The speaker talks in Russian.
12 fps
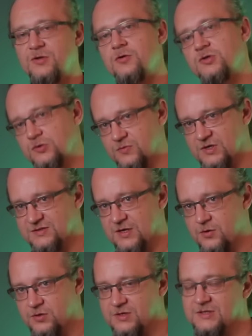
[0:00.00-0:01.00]
То, что у нас в
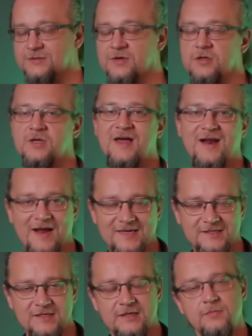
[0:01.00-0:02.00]
народе называют
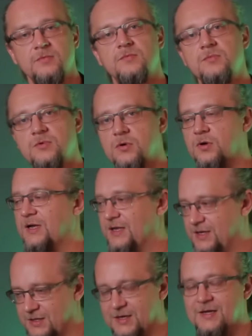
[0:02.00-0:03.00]
каркасником, но
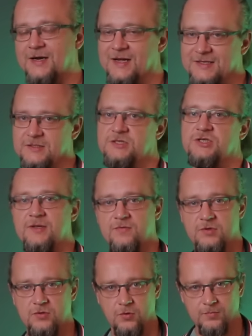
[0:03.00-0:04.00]
это
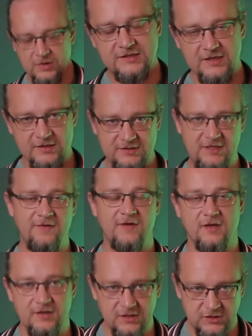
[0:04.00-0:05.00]
каркасно-щитовой дом, где
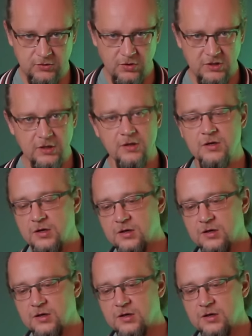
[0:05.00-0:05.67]
деревянные стойки,